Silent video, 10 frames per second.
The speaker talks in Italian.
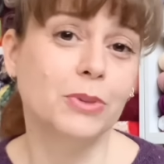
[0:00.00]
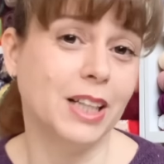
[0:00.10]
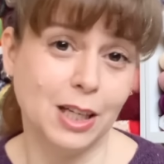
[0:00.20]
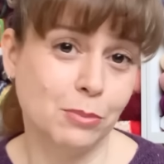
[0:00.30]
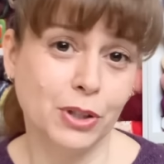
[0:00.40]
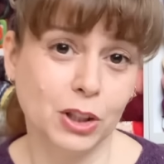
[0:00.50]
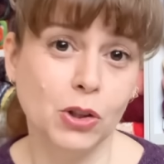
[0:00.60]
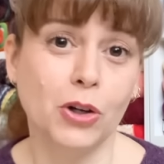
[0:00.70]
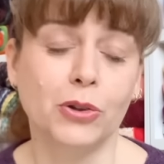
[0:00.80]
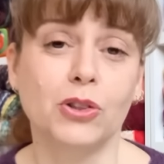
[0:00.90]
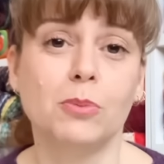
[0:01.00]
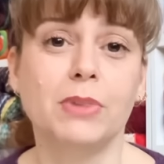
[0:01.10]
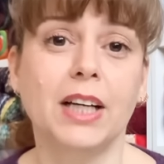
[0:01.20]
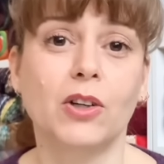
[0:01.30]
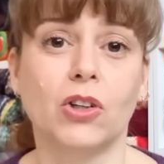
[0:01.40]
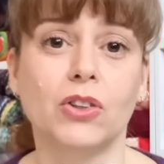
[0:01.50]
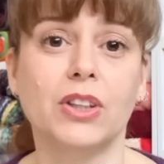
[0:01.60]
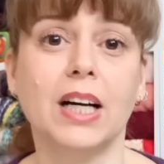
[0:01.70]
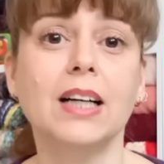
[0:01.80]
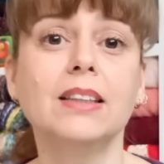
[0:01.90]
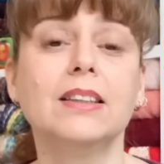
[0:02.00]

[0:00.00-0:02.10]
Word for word: nel laboratorio di mia nonna